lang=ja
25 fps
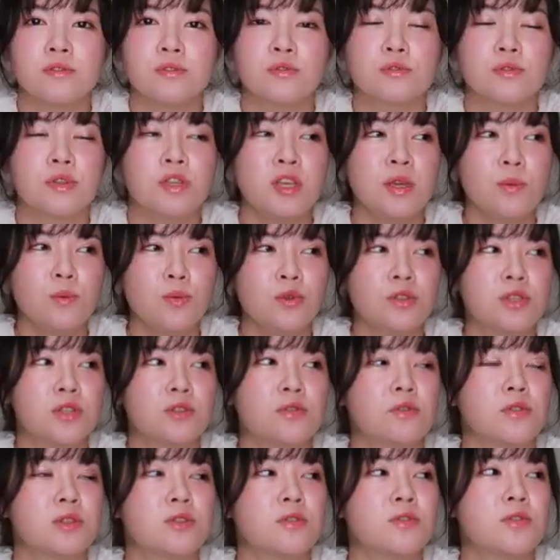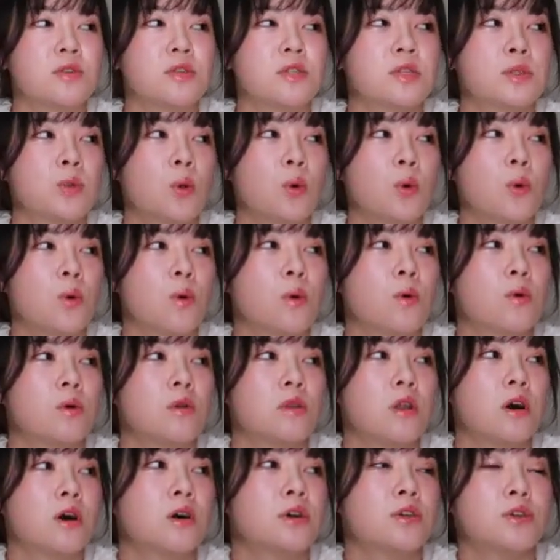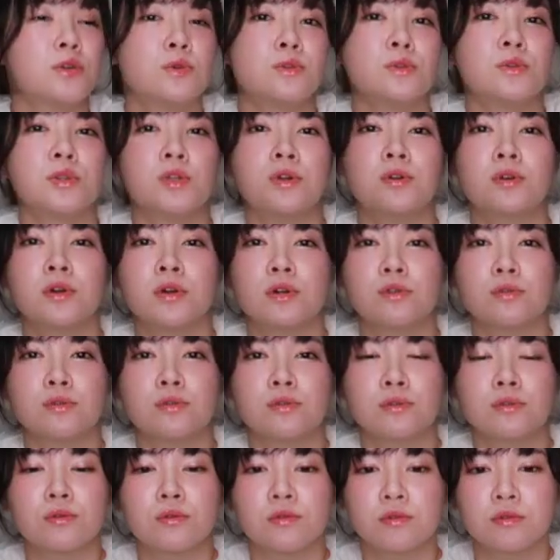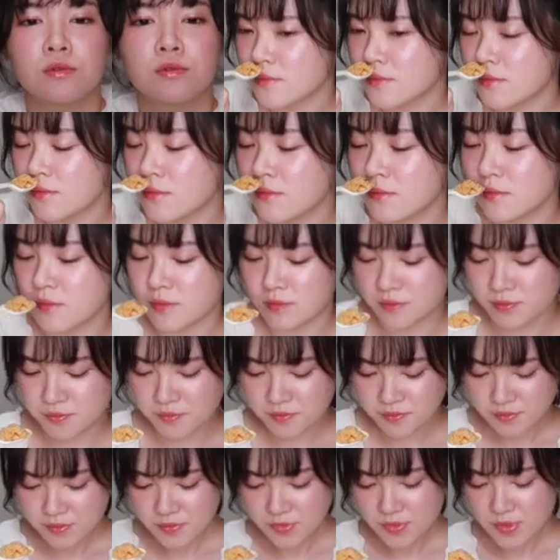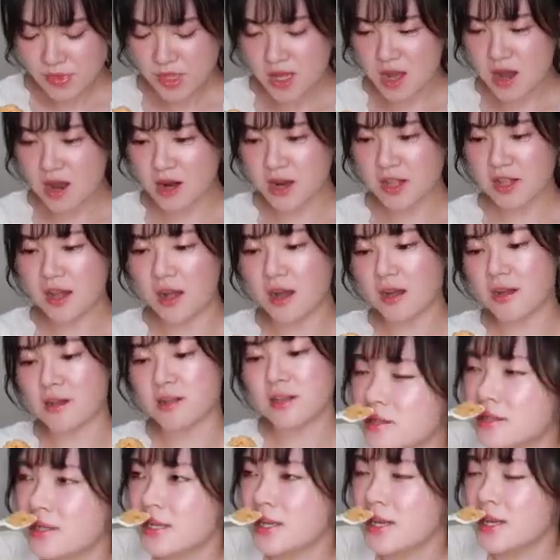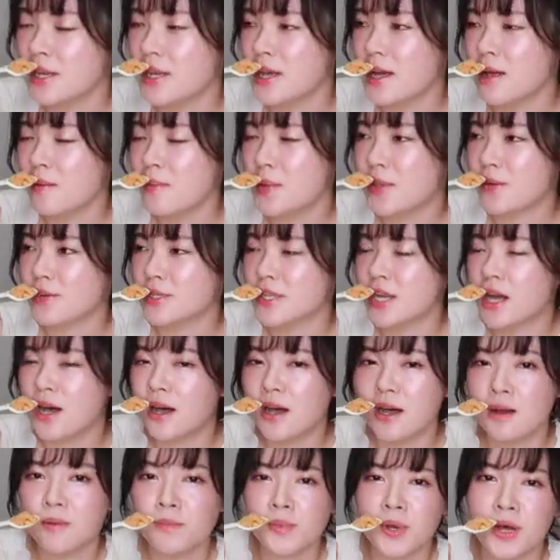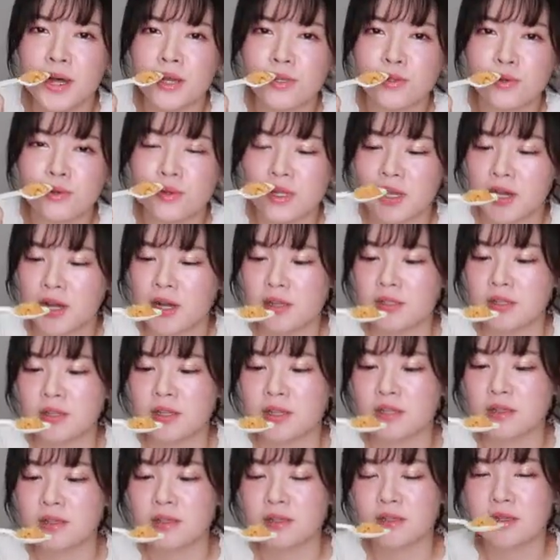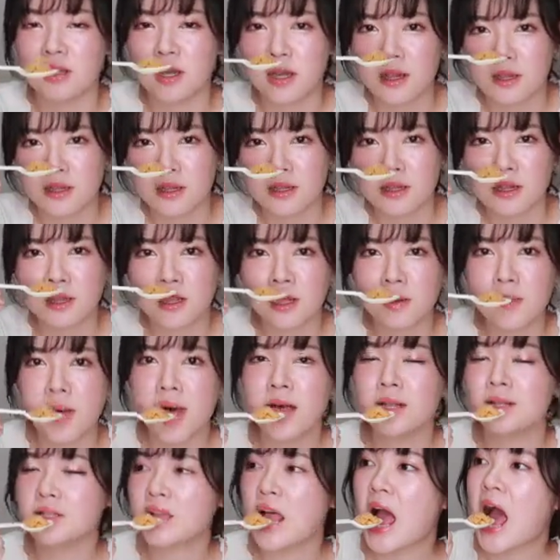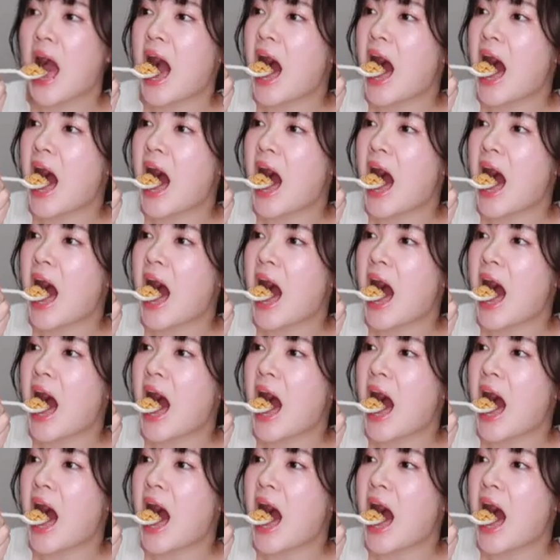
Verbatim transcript: ちょっとキムチの匂いとラー油の匂いがする。うん、あれだ、辛ラーメンのチャーハンバージョンって感じです。はい、いただきます。